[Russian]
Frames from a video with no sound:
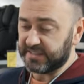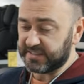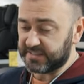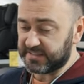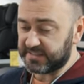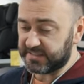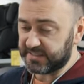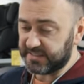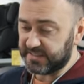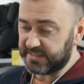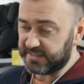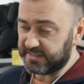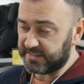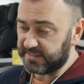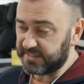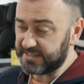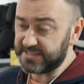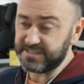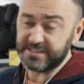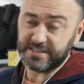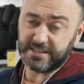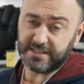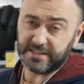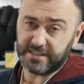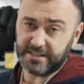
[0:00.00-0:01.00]
за
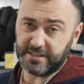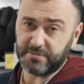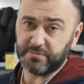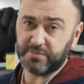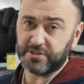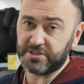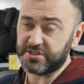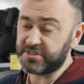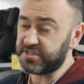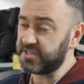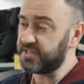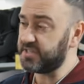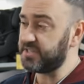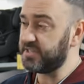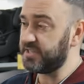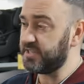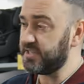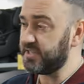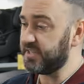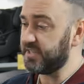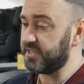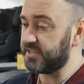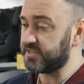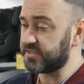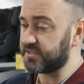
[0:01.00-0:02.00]
относительно небольшие
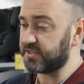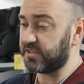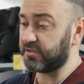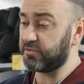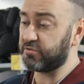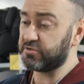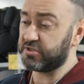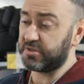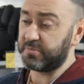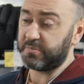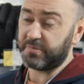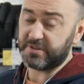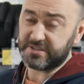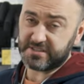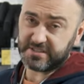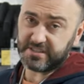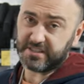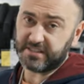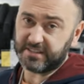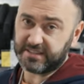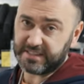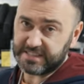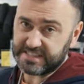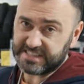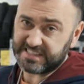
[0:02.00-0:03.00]
деньги, с хорошей
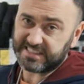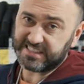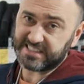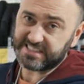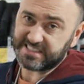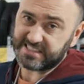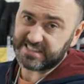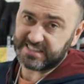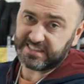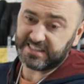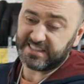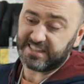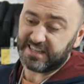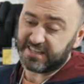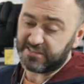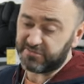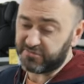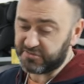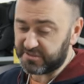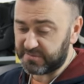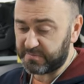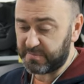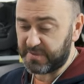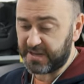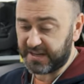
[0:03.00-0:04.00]
посадкой, с классной
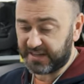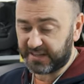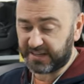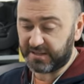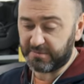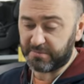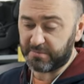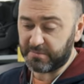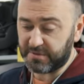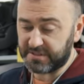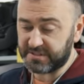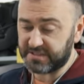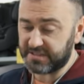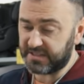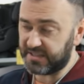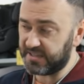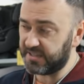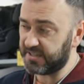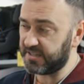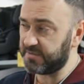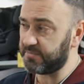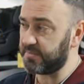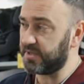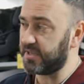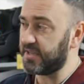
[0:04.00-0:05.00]
тканью, с мягкими
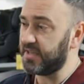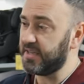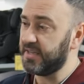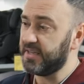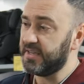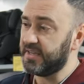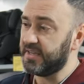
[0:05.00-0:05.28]
материалами,